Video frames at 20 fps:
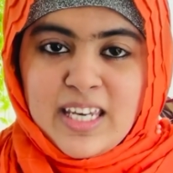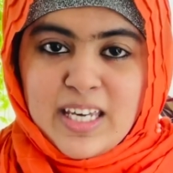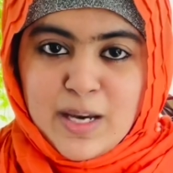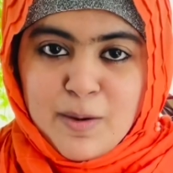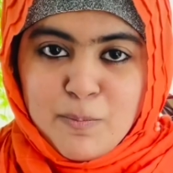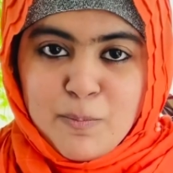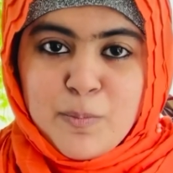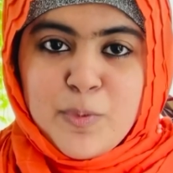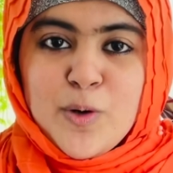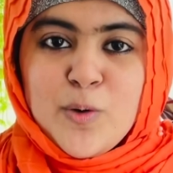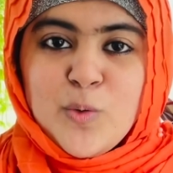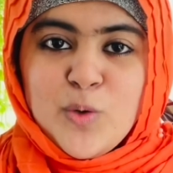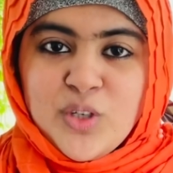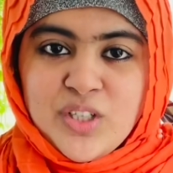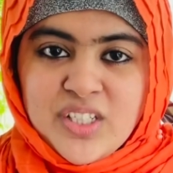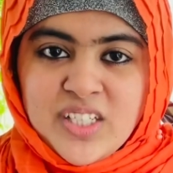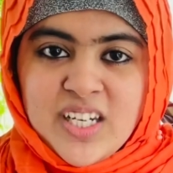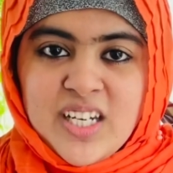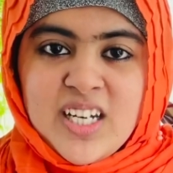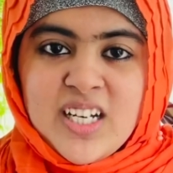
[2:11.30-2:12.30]
எப்போ ஒரு
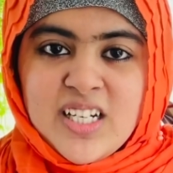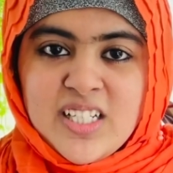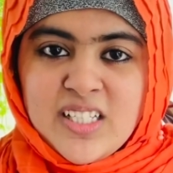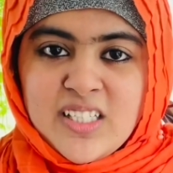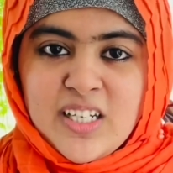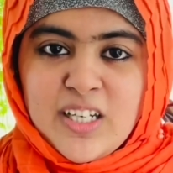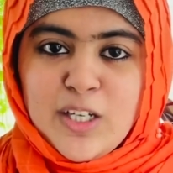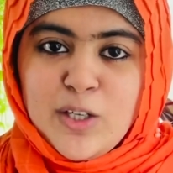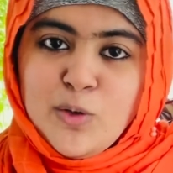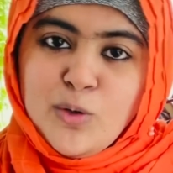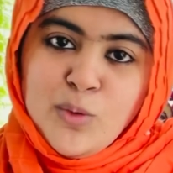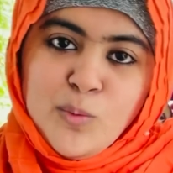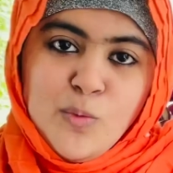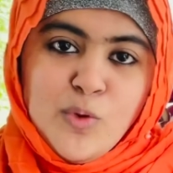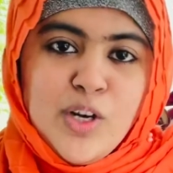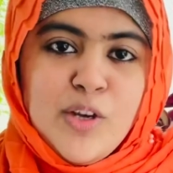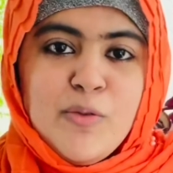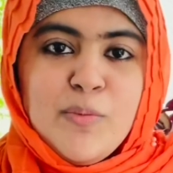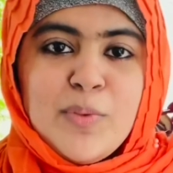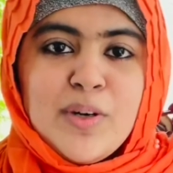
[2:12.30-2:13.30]
செயலை செய்யணும்னு
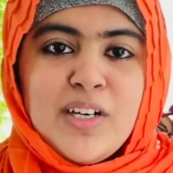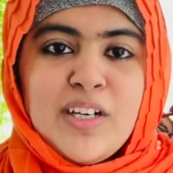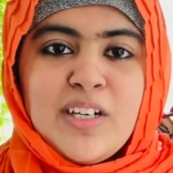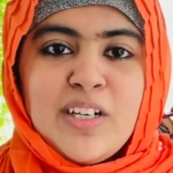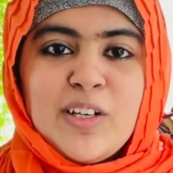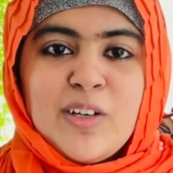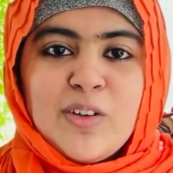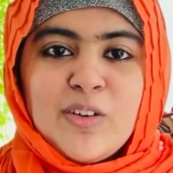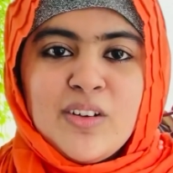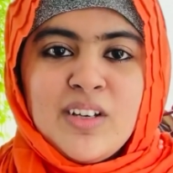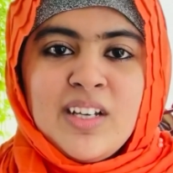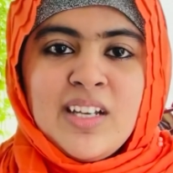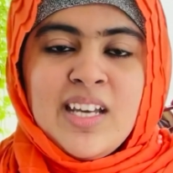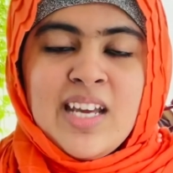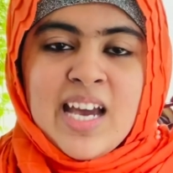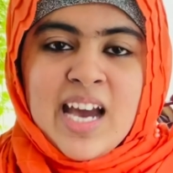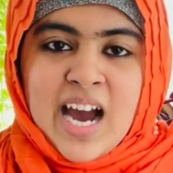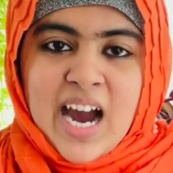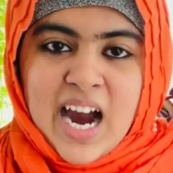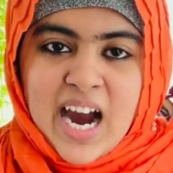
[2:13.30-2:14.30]
முடிவு பண்ணிட்டீங்களோ
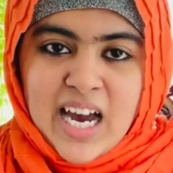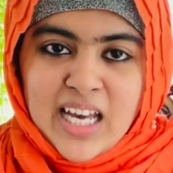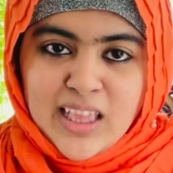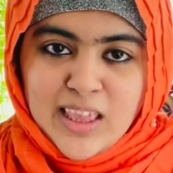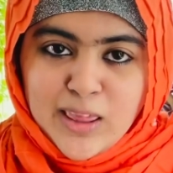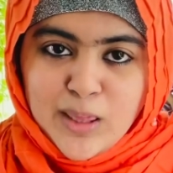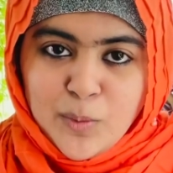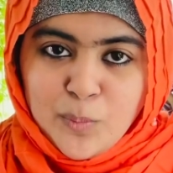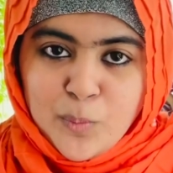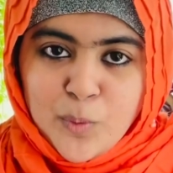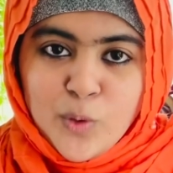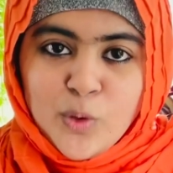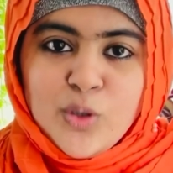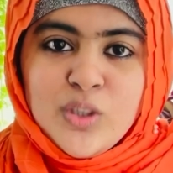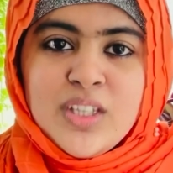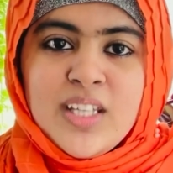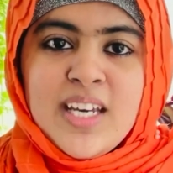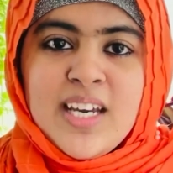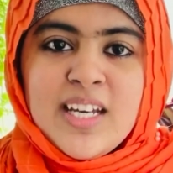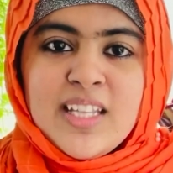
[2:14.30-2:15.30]
அந்த
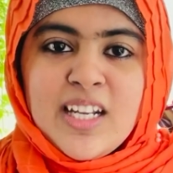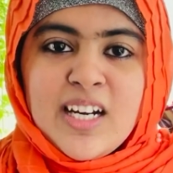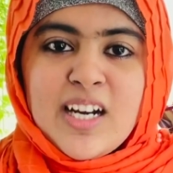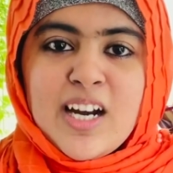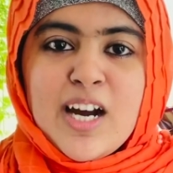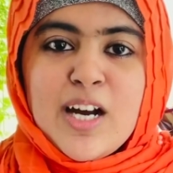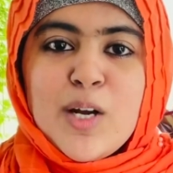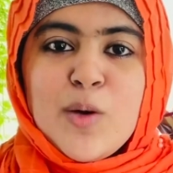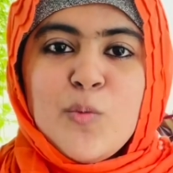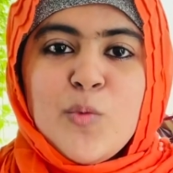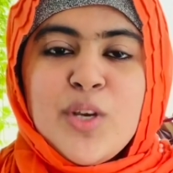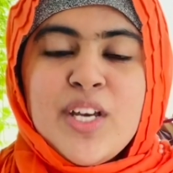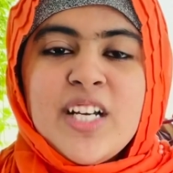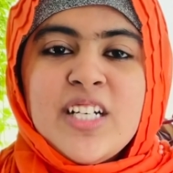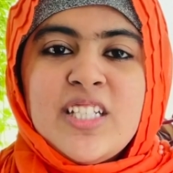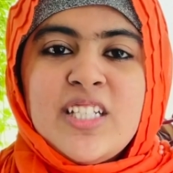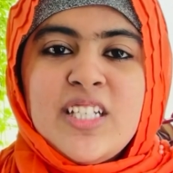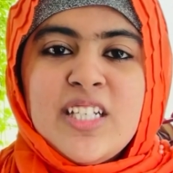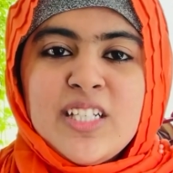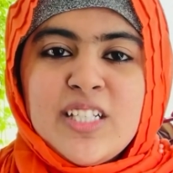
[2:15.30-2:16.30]
பொழுதே அதற்கான
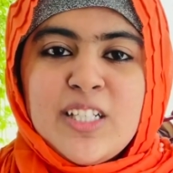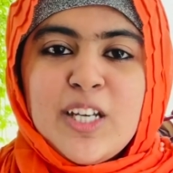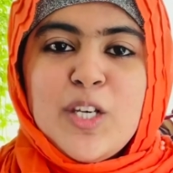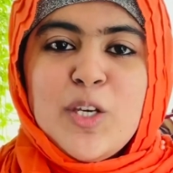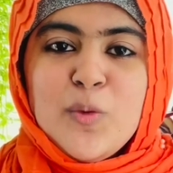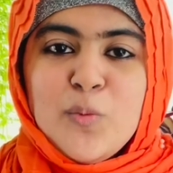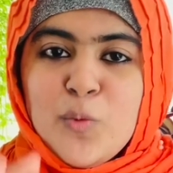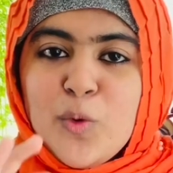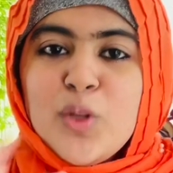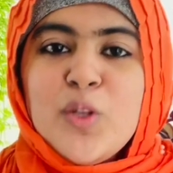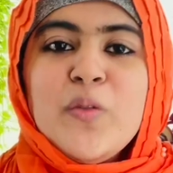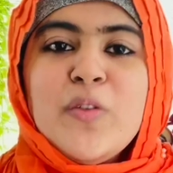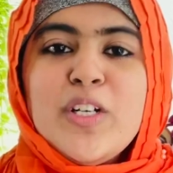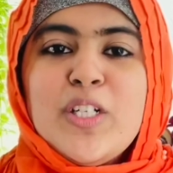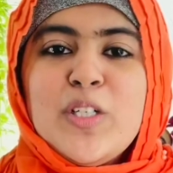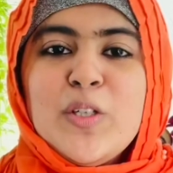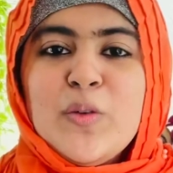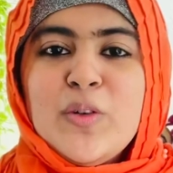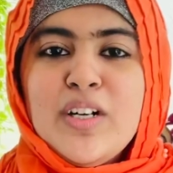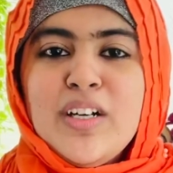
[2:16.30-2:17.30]
முயற்சியை செய்யும் போது
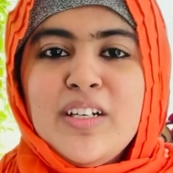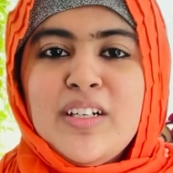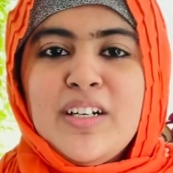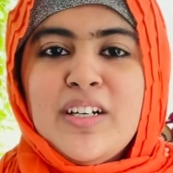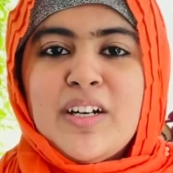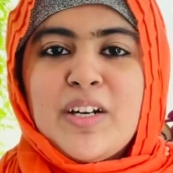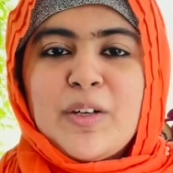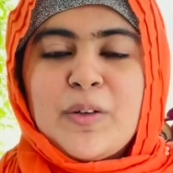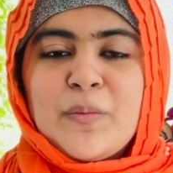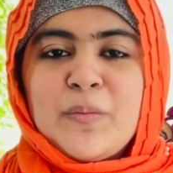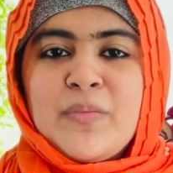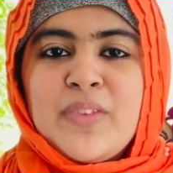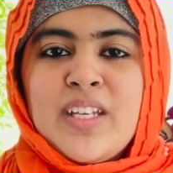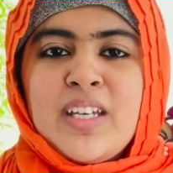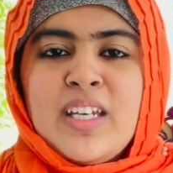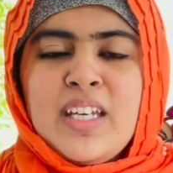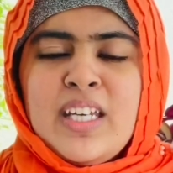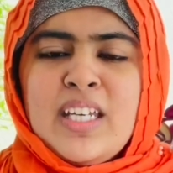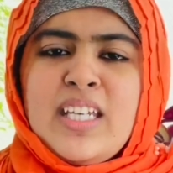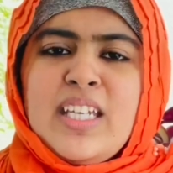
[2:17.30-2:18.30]
வெற்றி உங்களுக்கு கிடைக்கும்
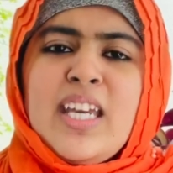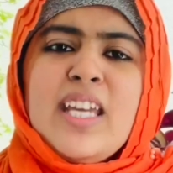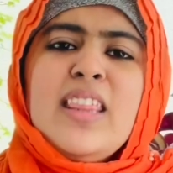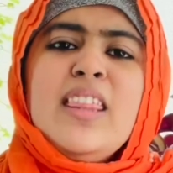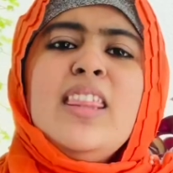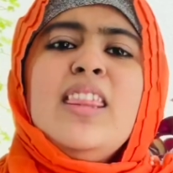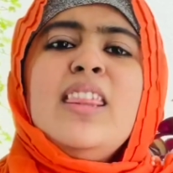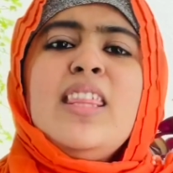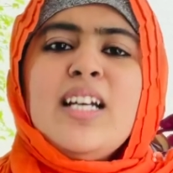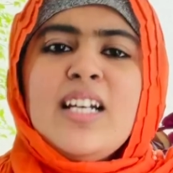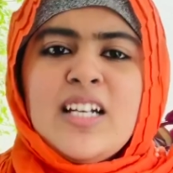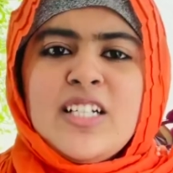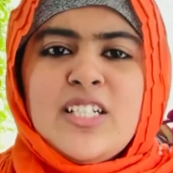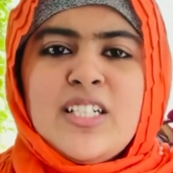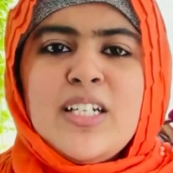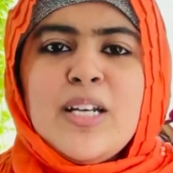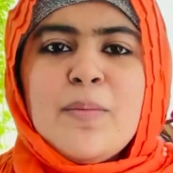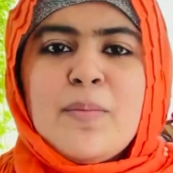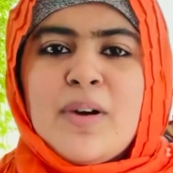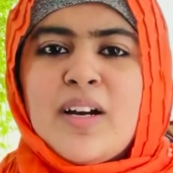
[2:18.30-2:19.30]
எந்த
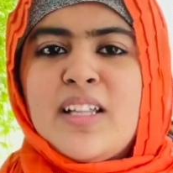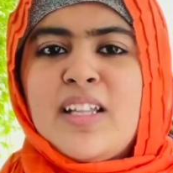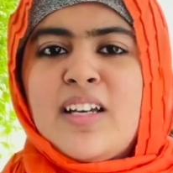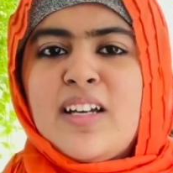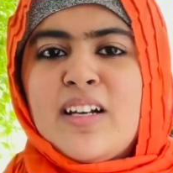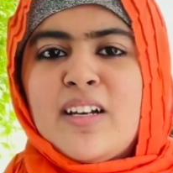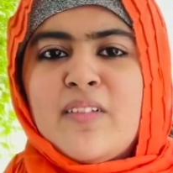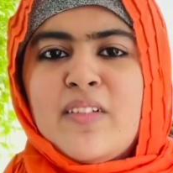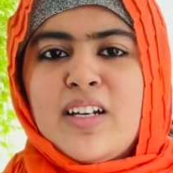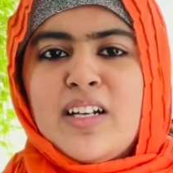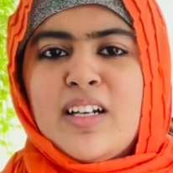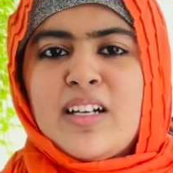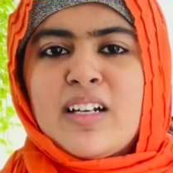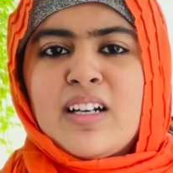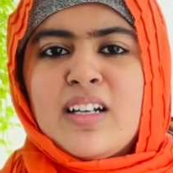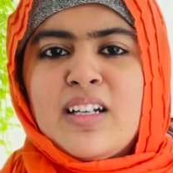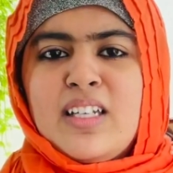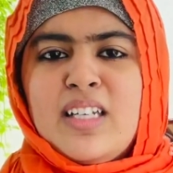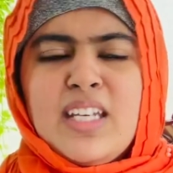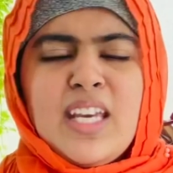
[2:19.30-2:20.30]
லட்சிய பாதையாக வேணால்
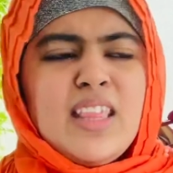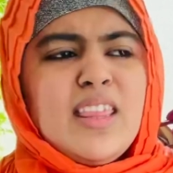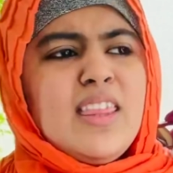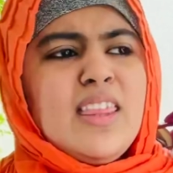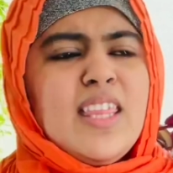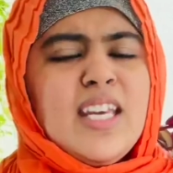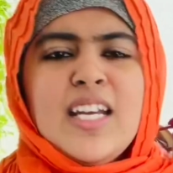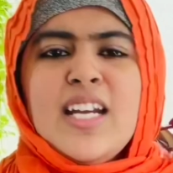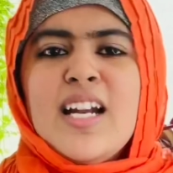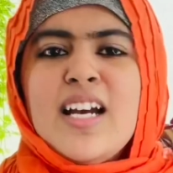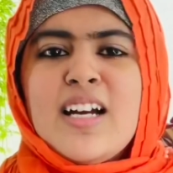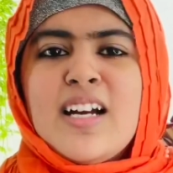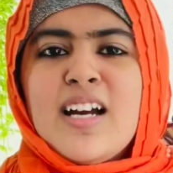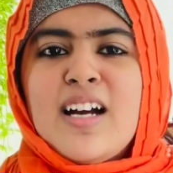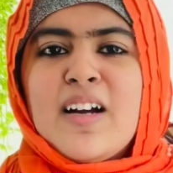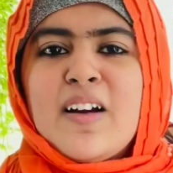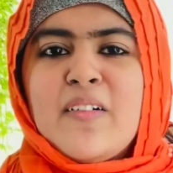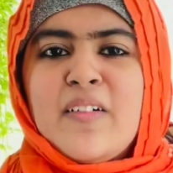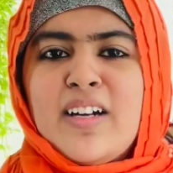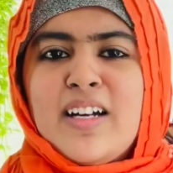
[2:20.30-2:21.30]
இருக்கலாம் எந்த
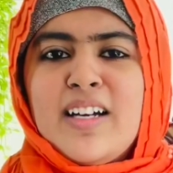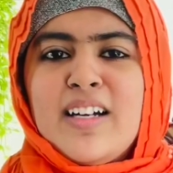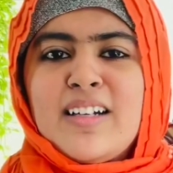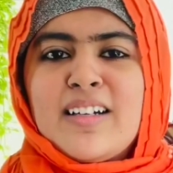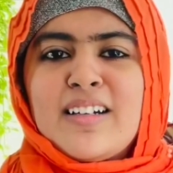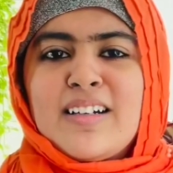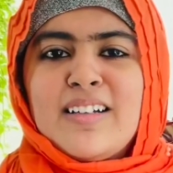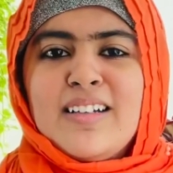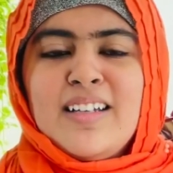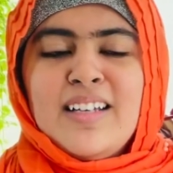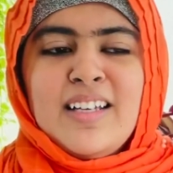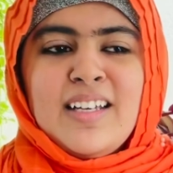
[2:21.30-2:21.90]
இலக்காக வேணால் இருக்கலாம்